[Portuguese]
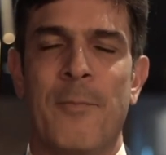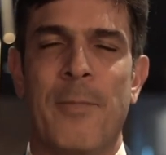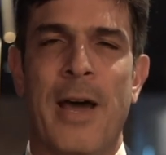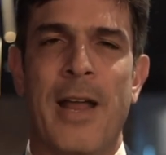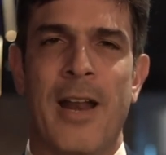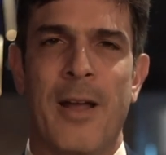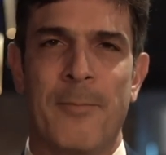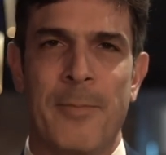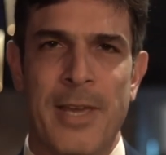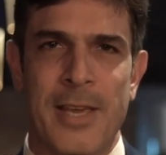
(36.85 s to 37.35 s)

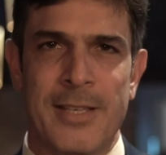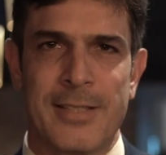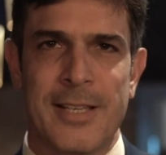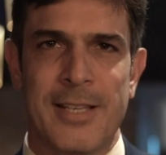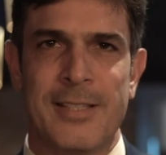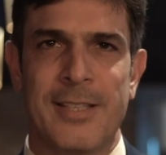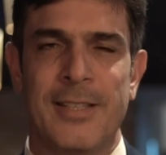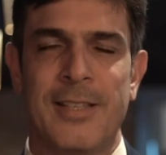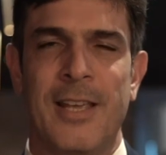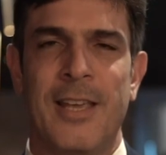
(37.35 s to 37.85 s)
Parabéns,
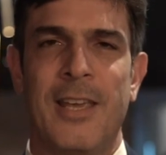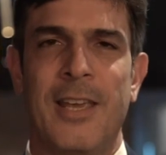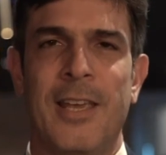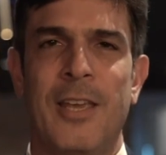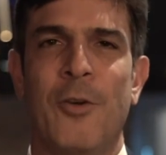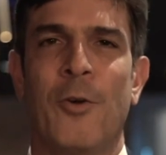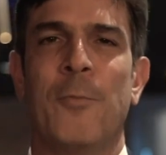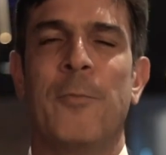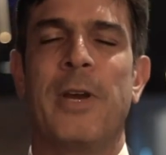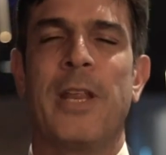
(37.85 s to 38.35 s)

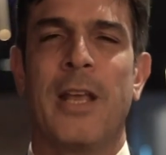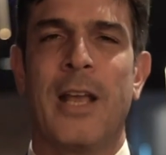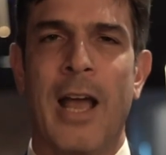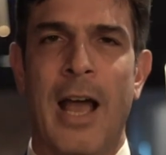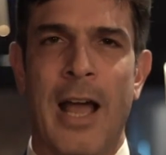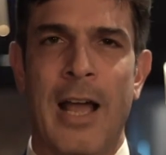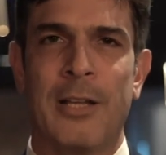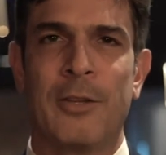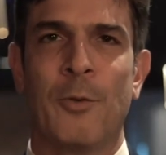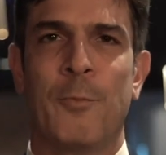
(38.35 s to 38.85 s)
SDI.
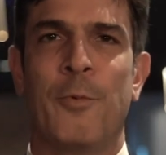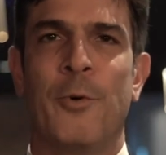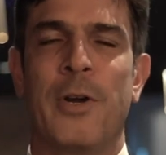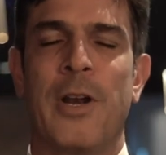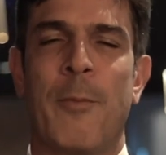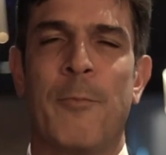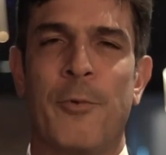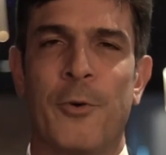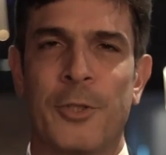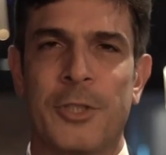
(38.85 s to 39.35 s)
Obrigado
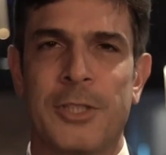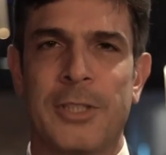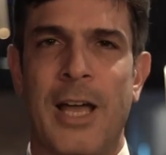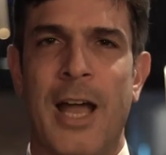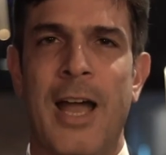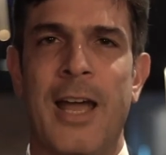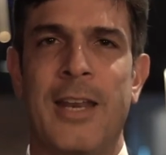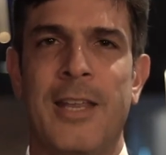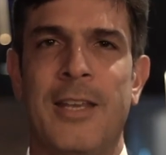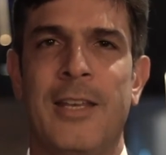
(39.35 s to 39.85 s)
por
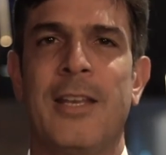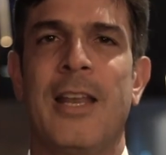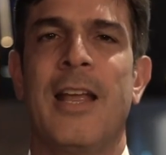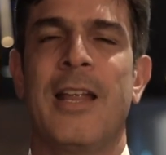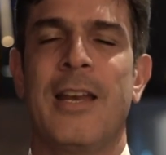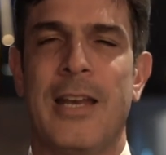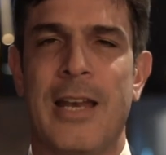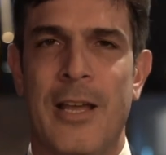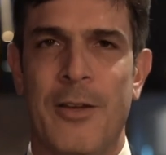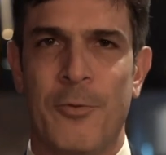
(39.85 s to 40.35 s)
apostarem
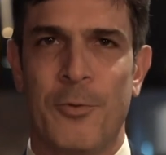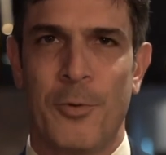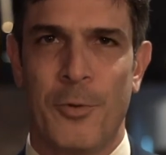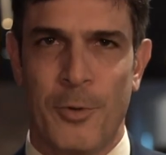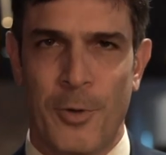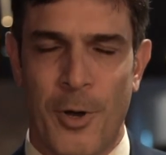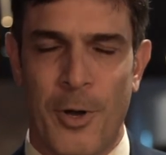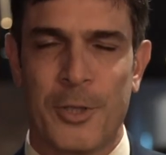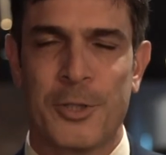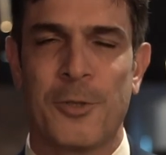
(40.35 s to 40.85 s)
no
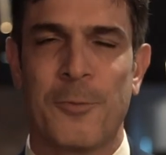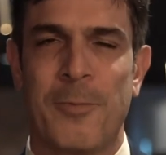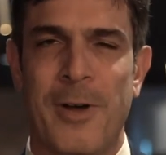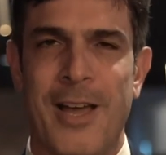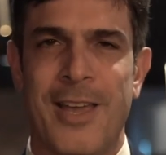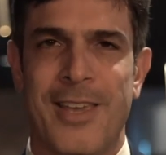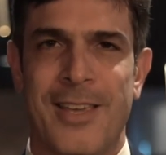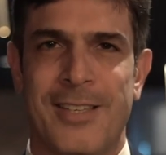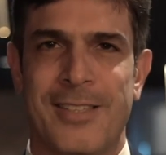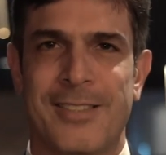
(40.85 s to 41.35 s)
nosso
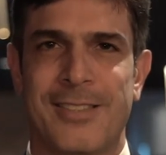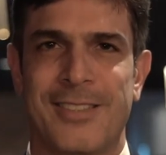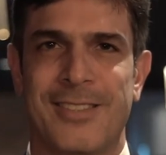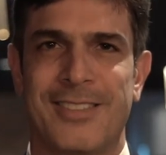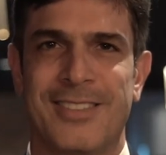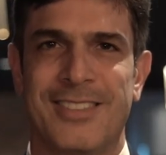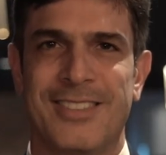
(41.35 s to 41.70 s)
país.